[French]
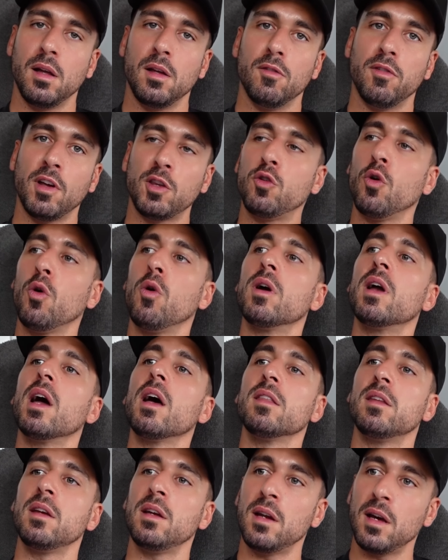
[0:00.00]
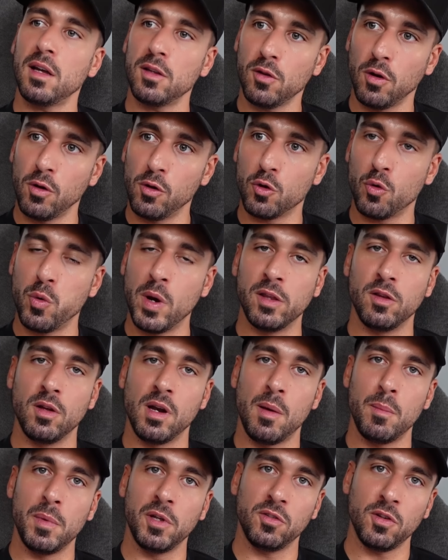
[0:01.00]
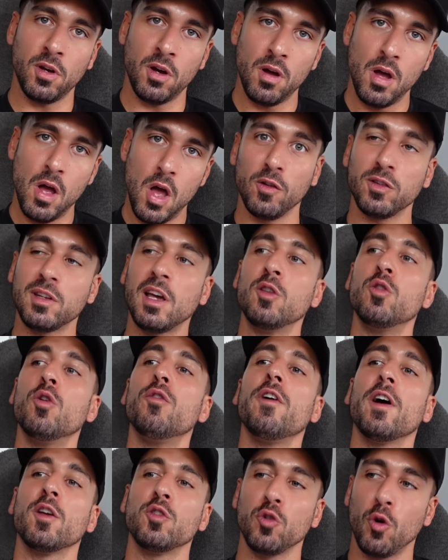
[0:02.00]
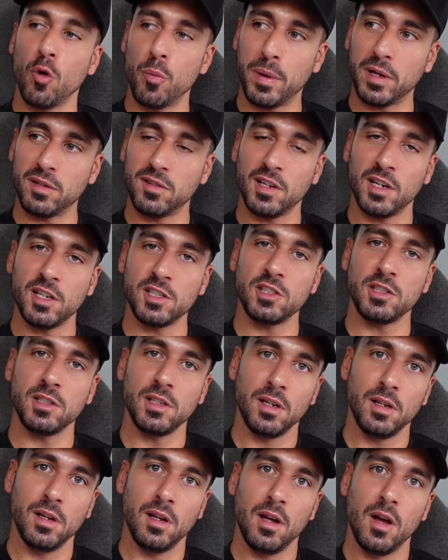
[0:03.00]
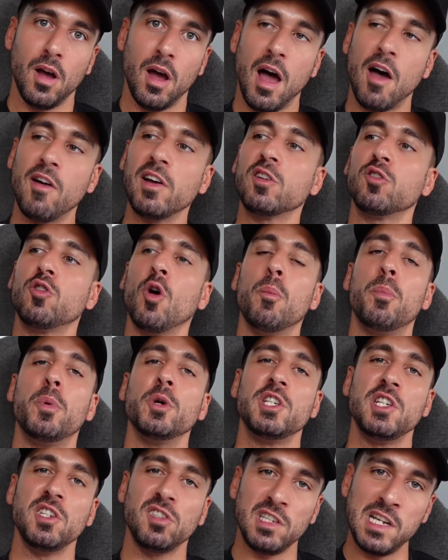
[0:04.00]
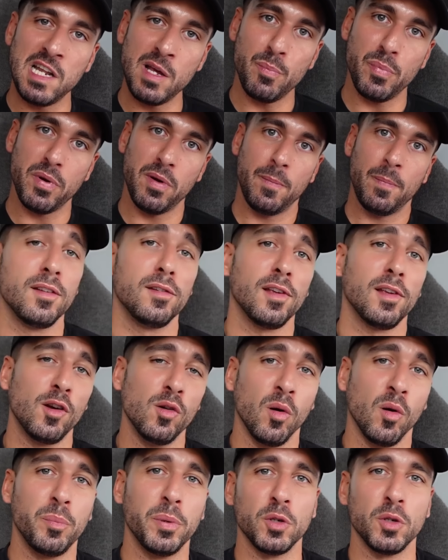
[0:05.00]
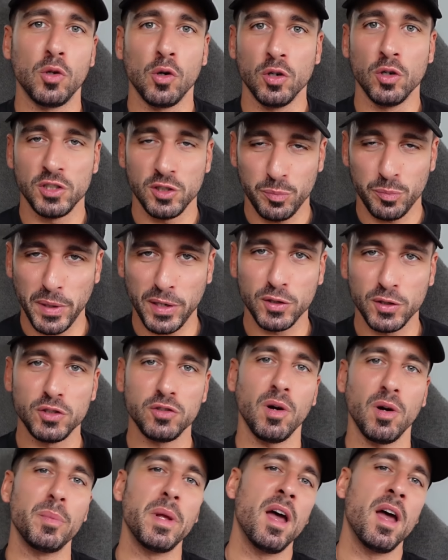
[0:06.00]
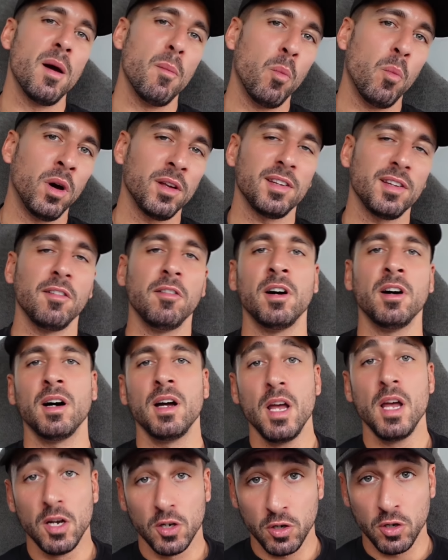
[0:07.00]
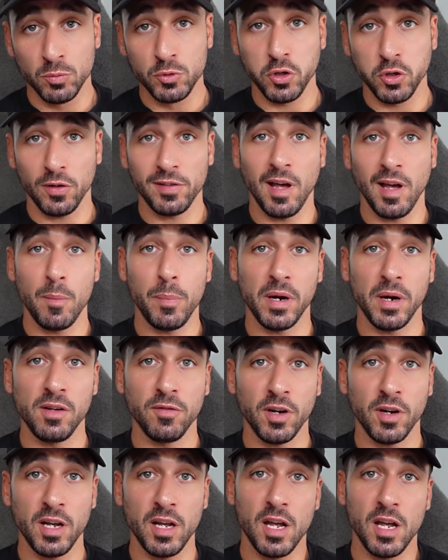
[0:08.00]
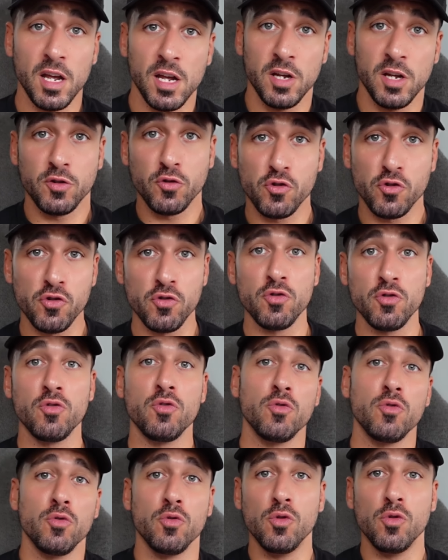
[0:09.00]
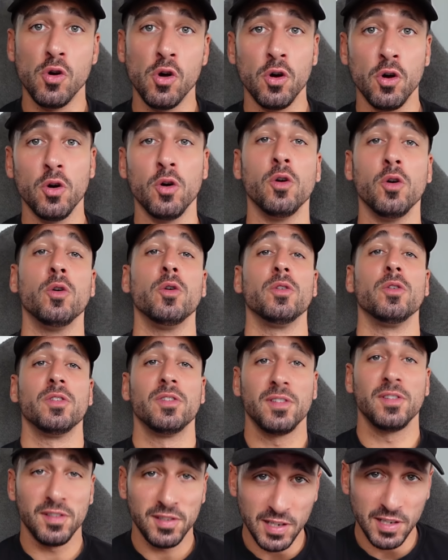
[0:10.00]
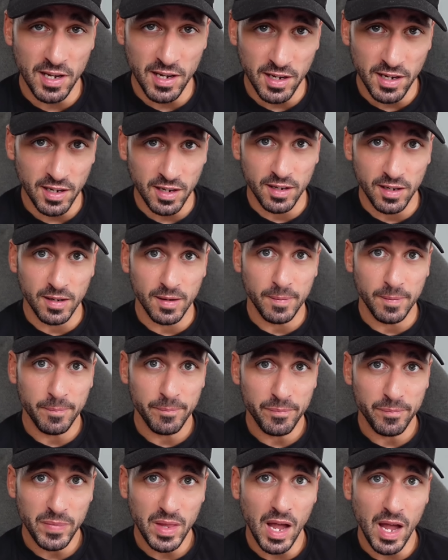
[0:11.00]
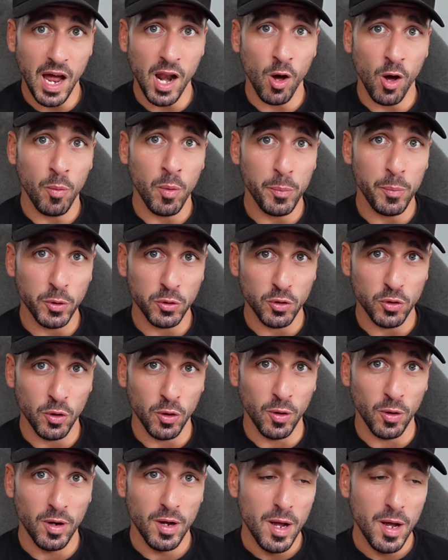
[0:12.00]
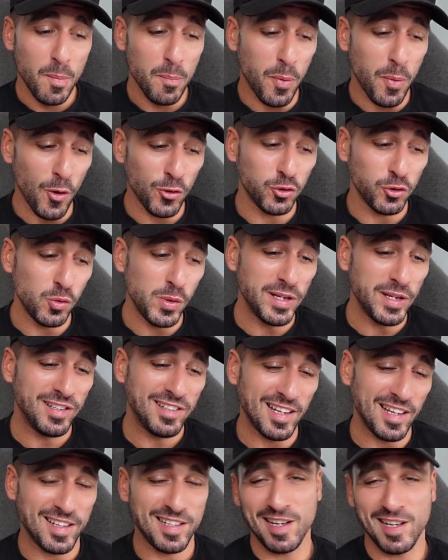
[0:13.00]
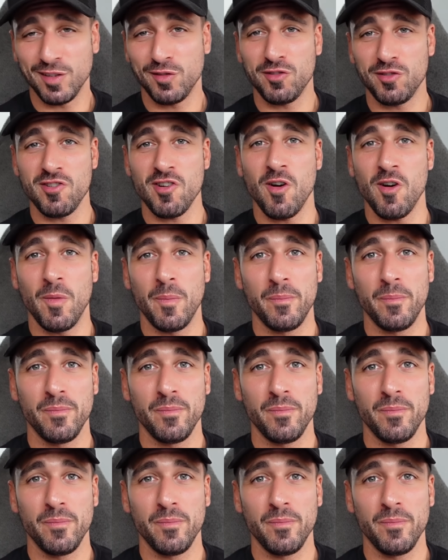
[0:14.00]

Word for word: va te regarder là dans le coin de la maison en train de faire du repassage avec ton petit slip. Salut mon poteau, j'espère que tu vas bien. Moi ça va, comme toujours ça va parler vrai et tu le sais. Alors mon poteau, pose-lui cette question